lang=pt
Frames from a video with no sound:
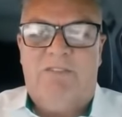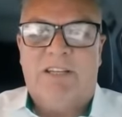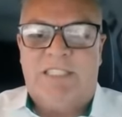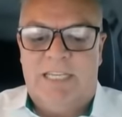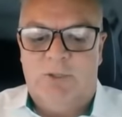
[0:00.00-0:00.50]

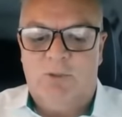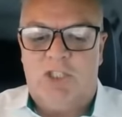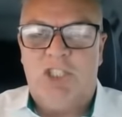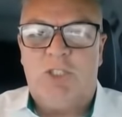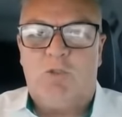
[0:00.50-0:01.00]
fazendo
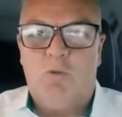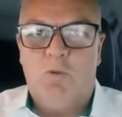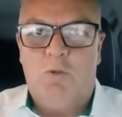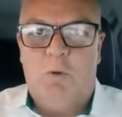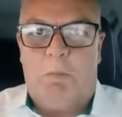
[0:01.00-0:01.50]
de
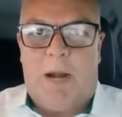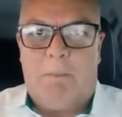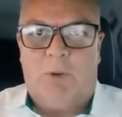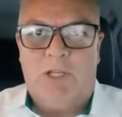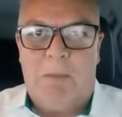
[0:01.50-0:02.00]
tudo
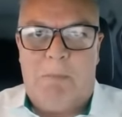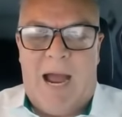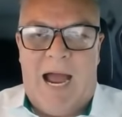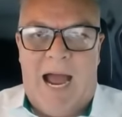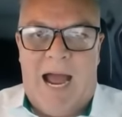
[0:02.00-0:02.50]
para poder
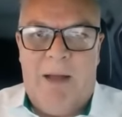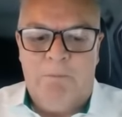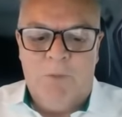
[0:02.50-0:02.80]
barrar